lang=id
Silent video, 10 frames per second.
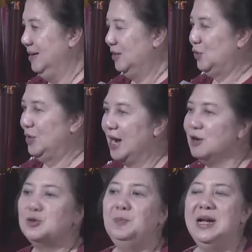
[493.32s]
Saudara
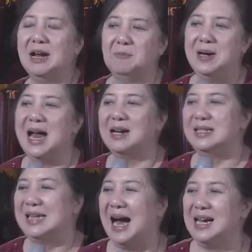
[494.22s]
harus benar-benar
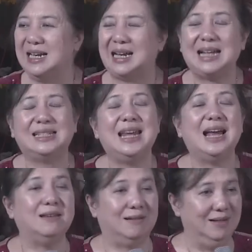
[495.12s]
jangan
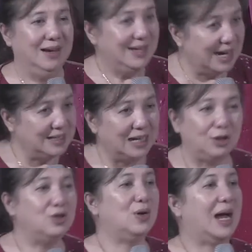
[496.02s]
dikasihan. Yang
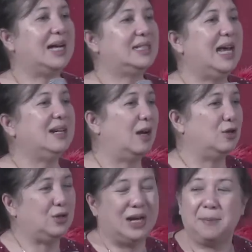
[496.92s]
jatuh juga kasihan
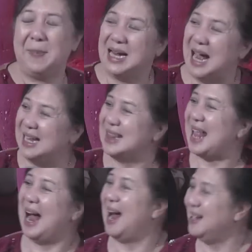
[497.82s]
kalau saudara pegangin
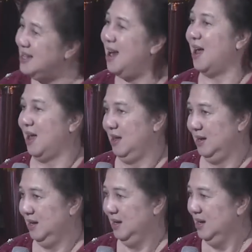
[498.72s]
tangannya
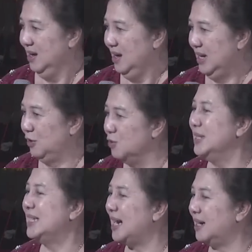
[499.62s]
itu
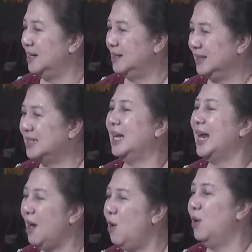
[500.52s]
bisa
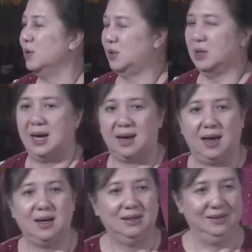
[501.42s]
keseleo saudara.